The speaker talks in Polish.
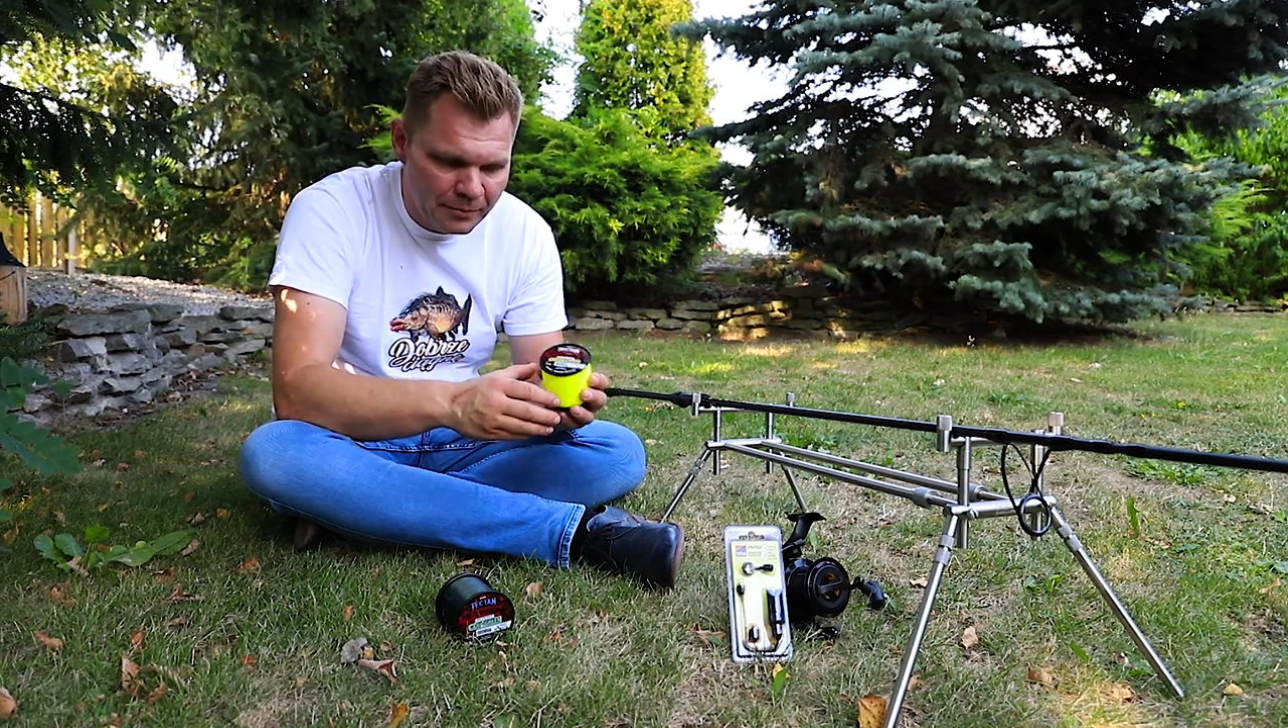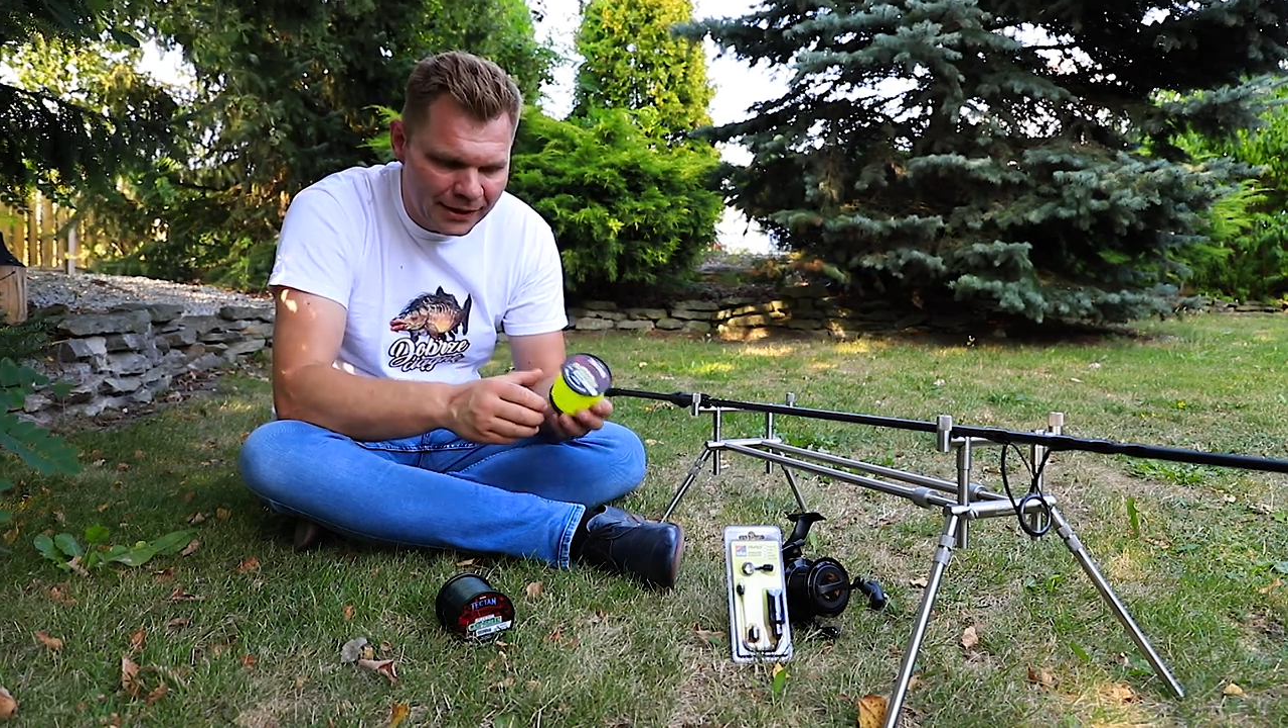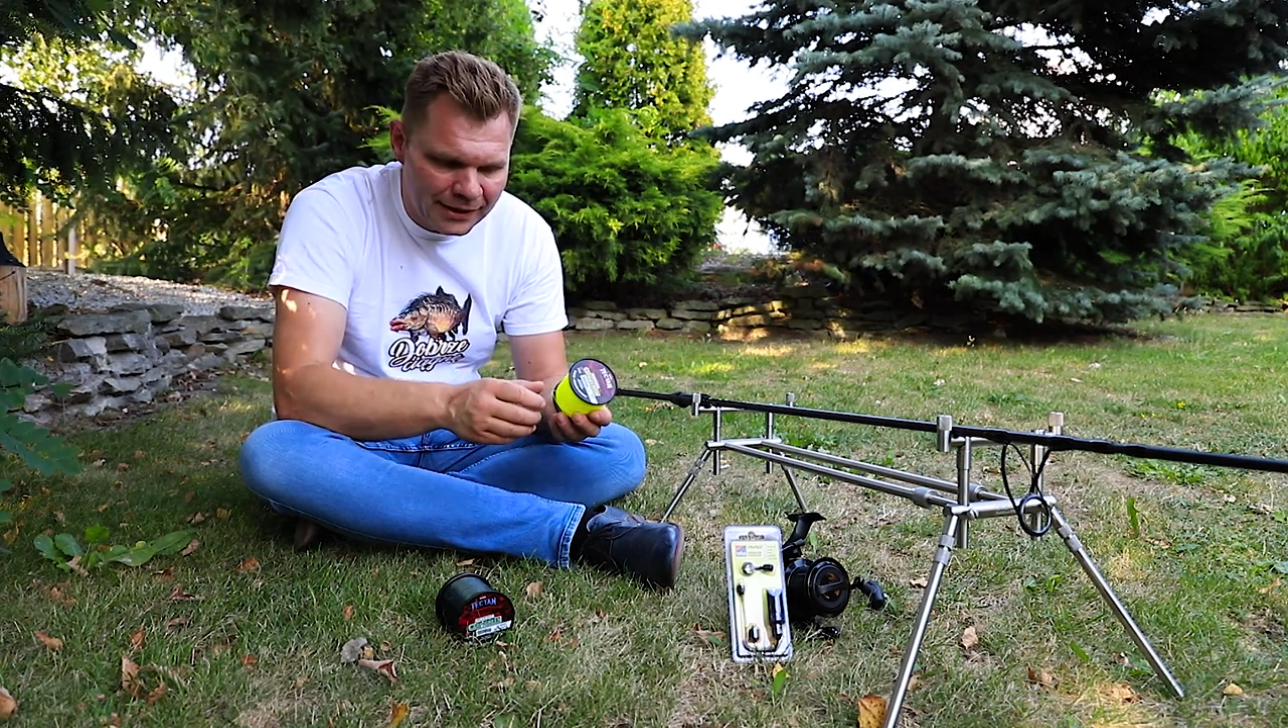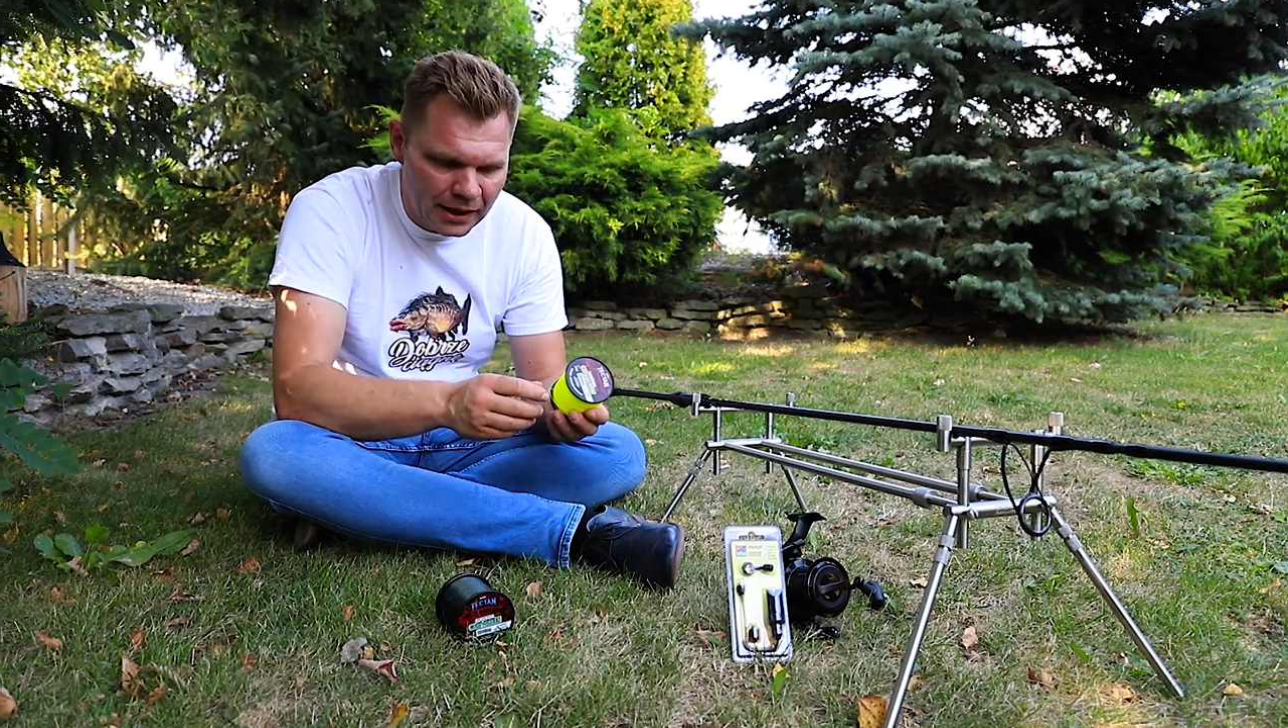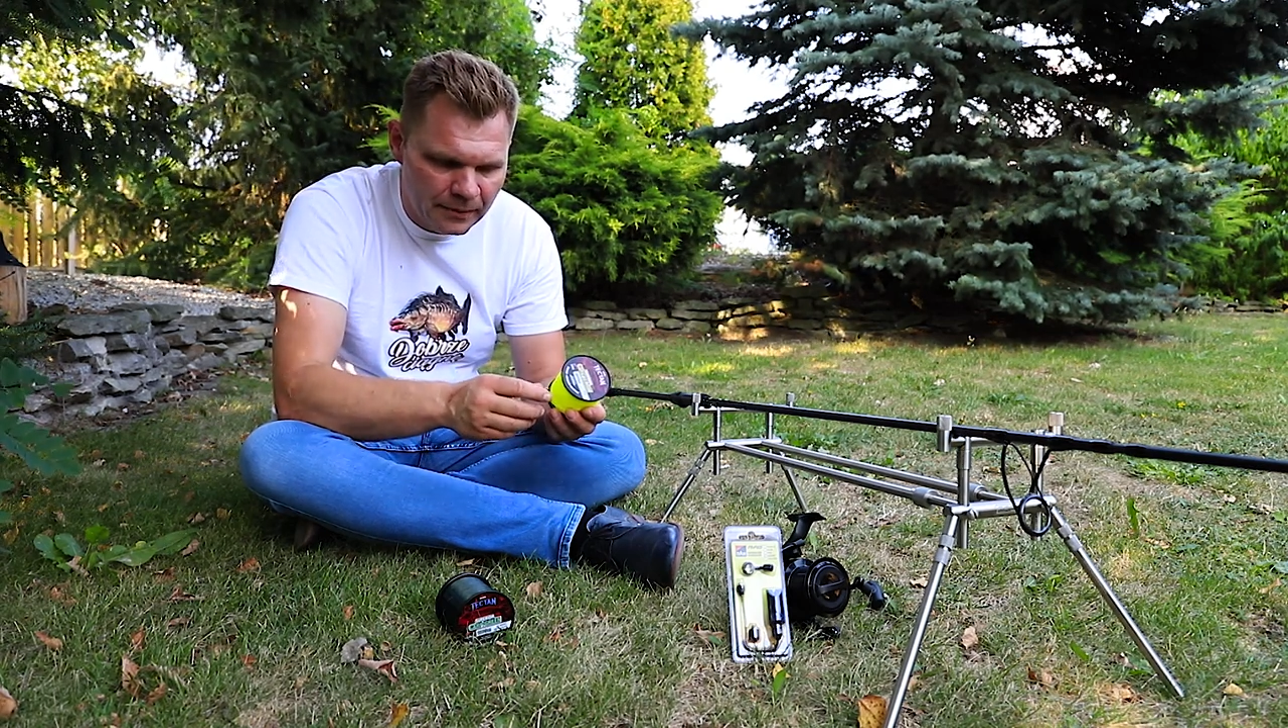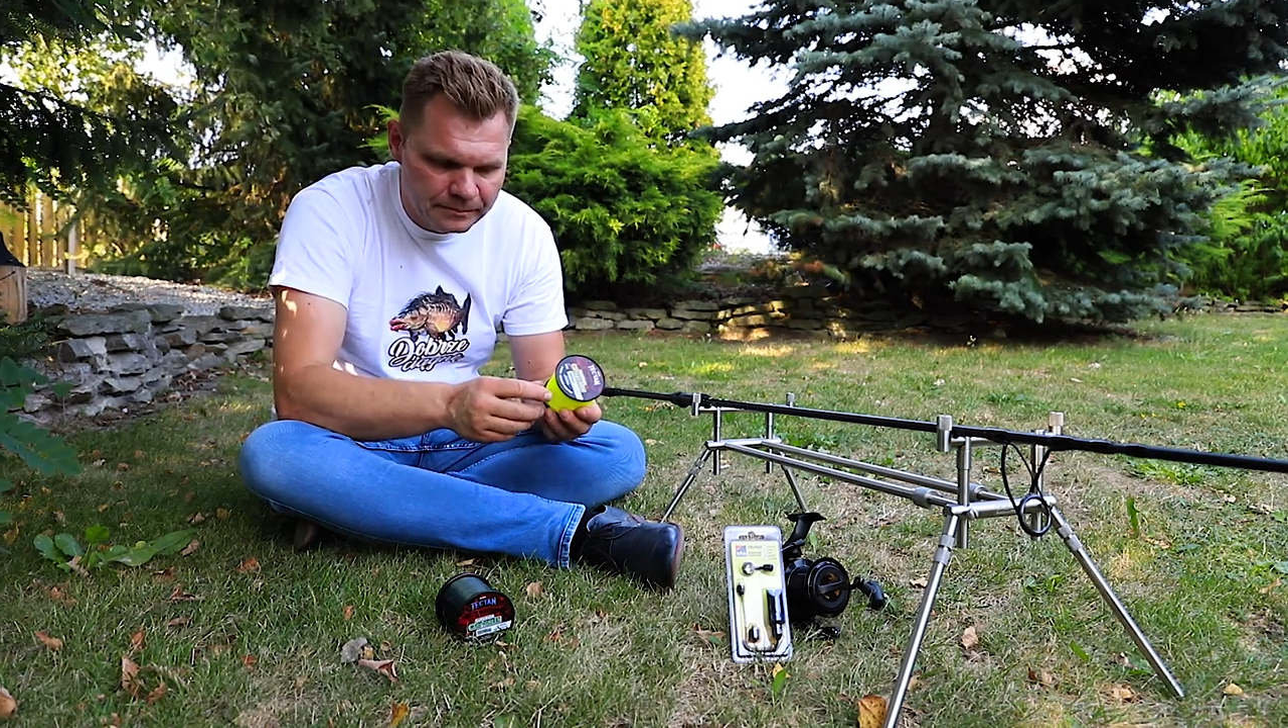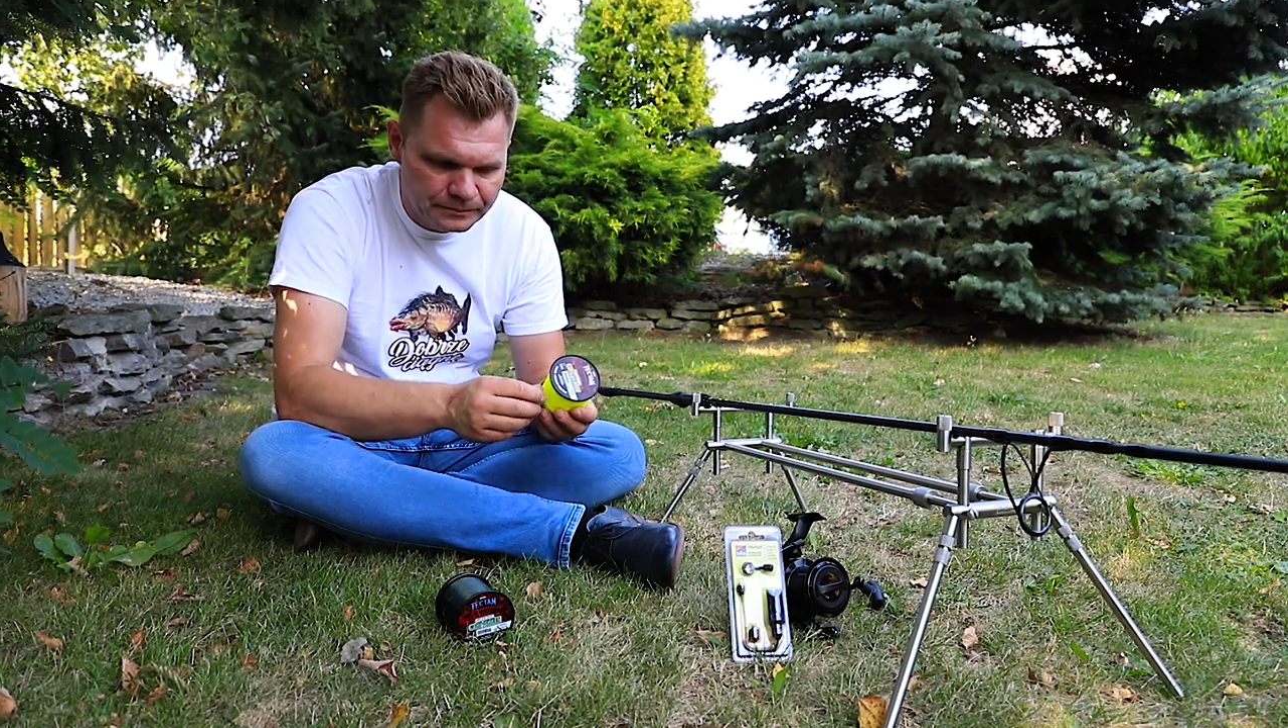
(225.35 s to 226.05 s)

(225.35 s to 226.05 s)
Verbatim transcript: MADA,